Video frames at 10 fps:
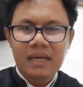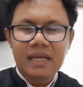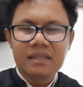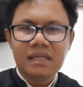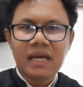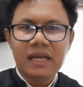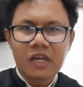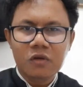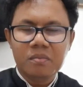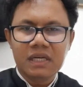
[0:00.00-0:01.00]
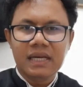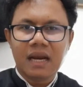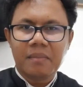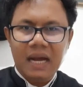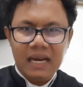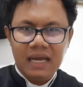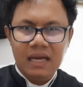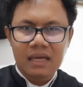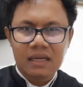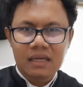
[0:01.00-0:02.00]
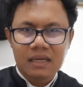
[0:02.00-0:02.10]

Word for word: dan tidak hidup di dalam Allah?